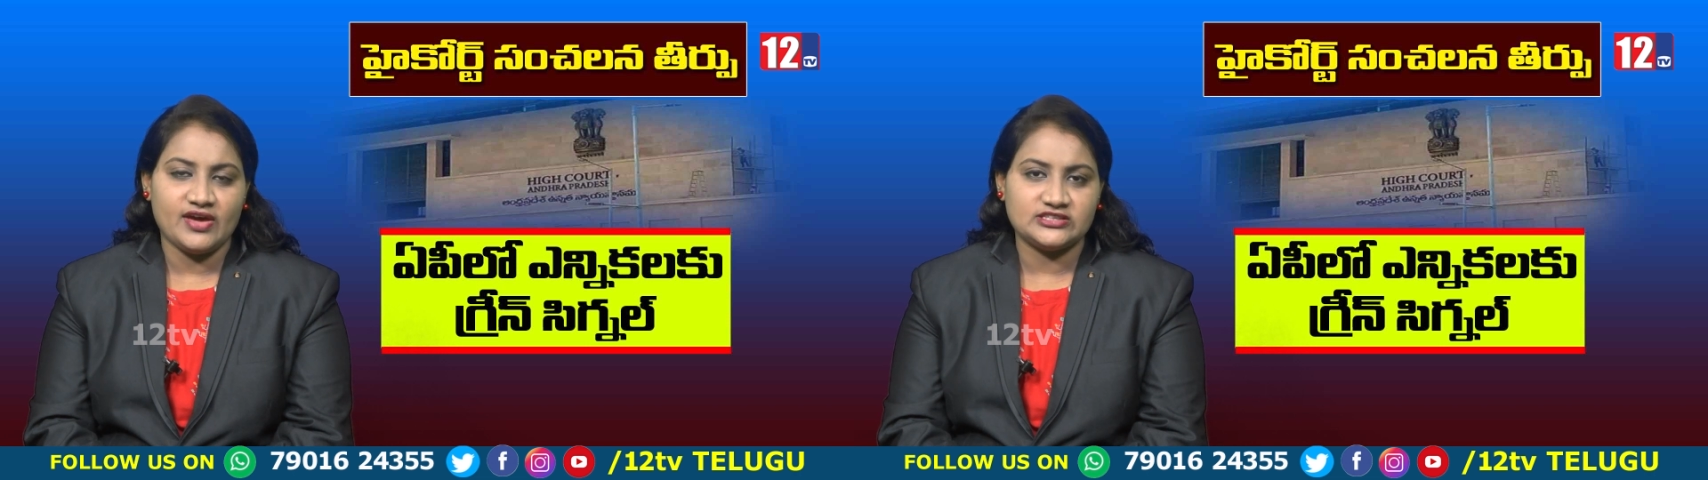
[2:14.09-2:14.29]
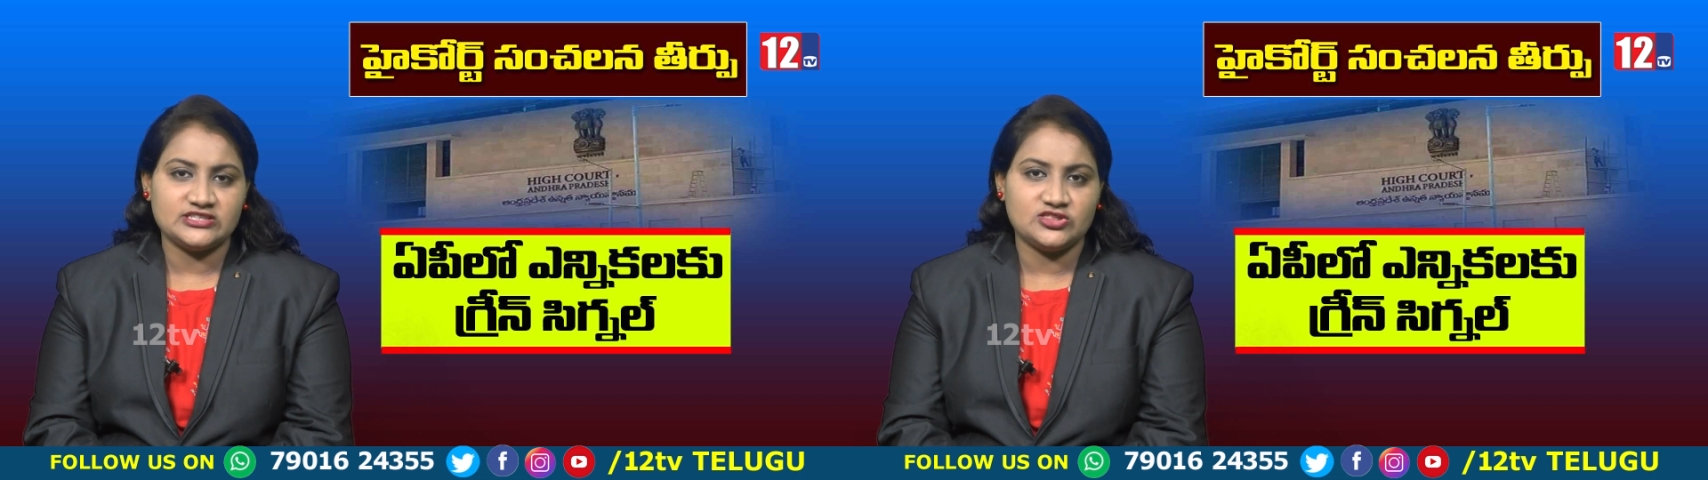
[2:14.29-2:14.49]

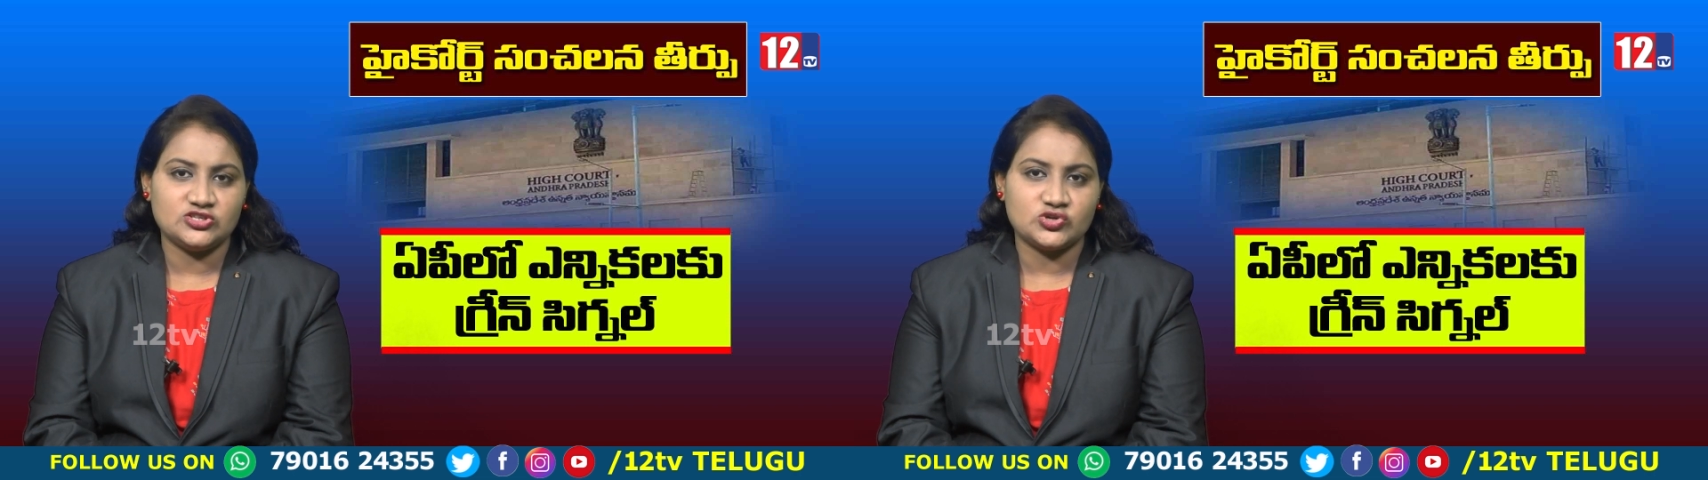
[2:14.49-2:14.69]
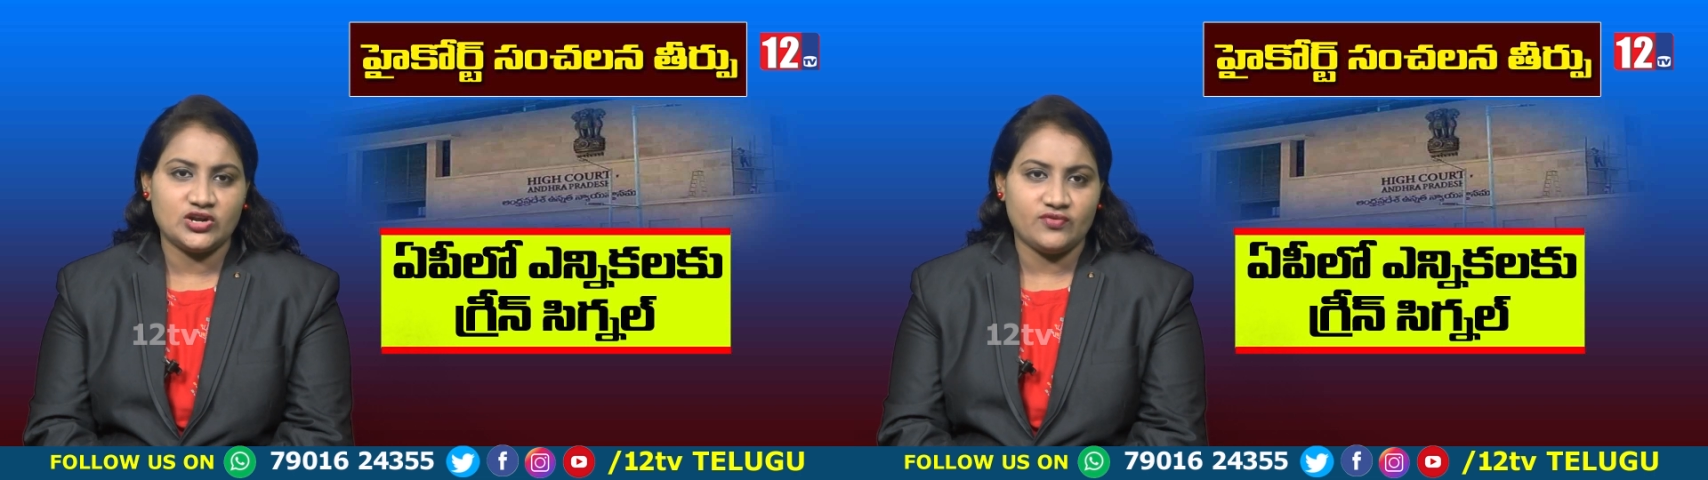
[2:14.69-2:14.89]
వ్యాక్సిన్
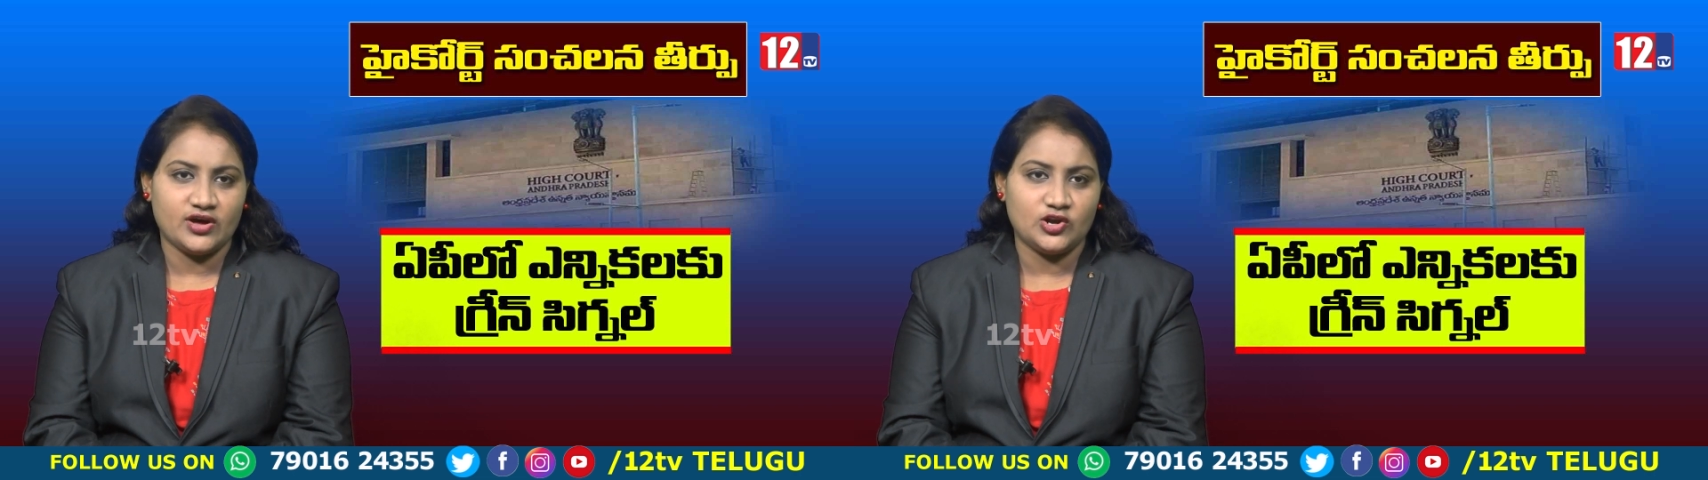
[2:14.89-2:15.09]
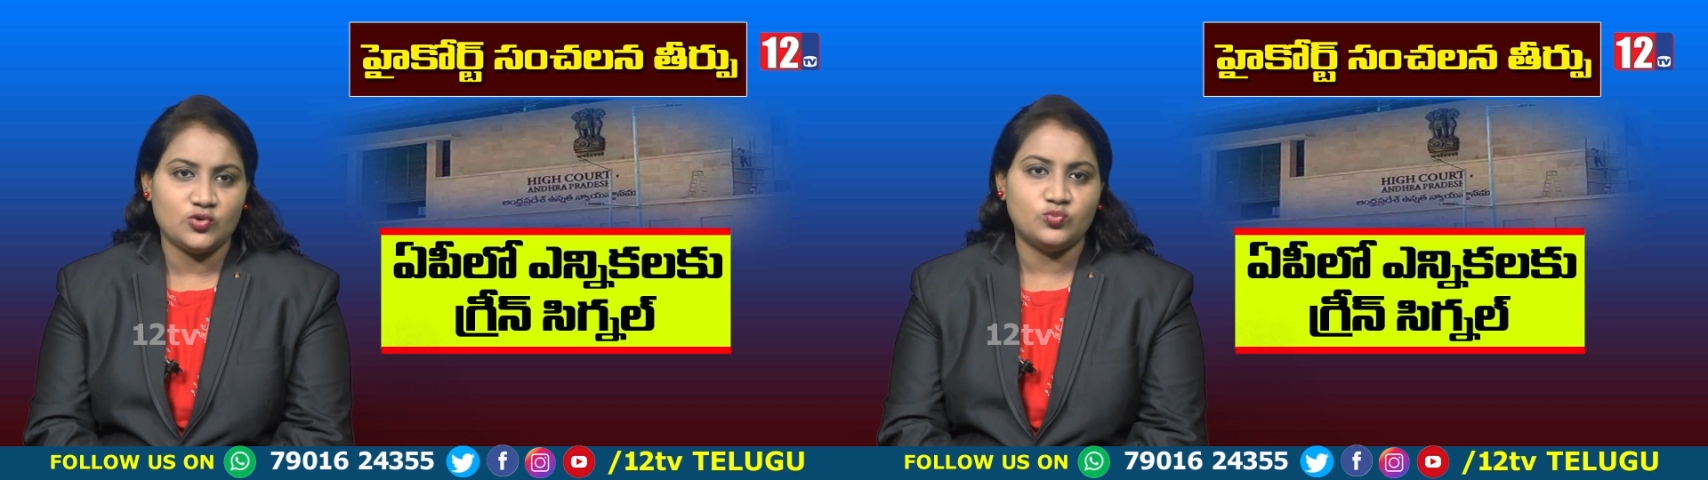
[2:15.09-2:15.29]
తీసుకునే
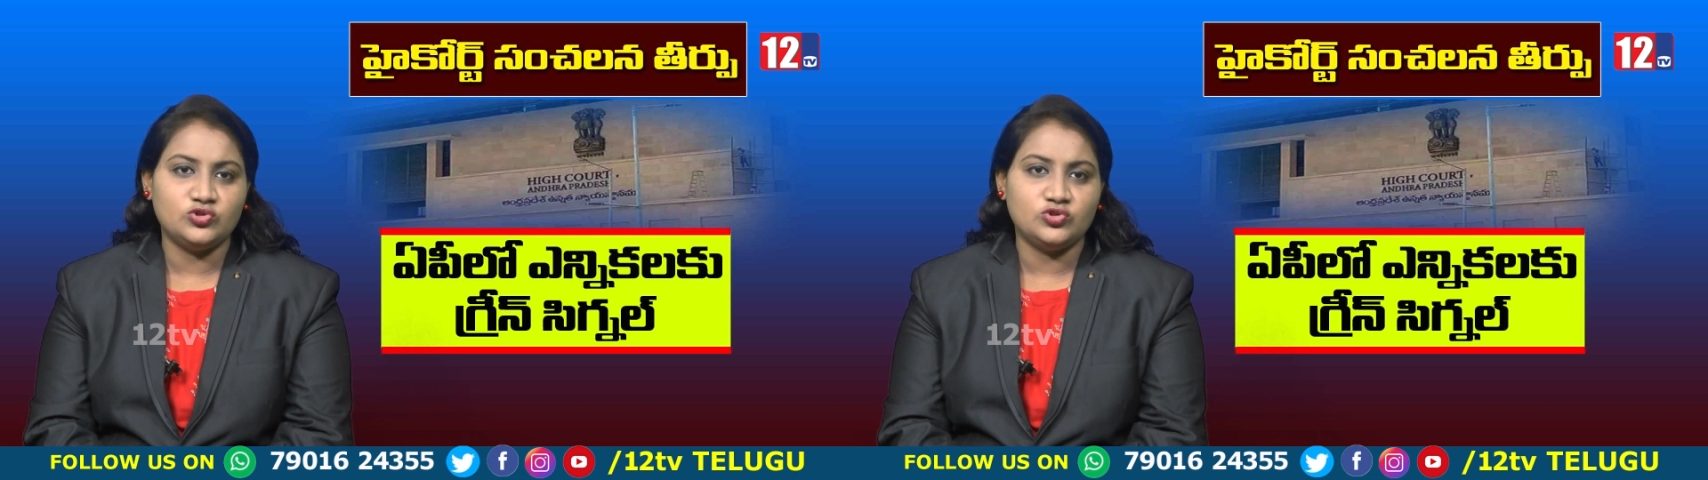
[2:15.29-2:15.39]
వారిలో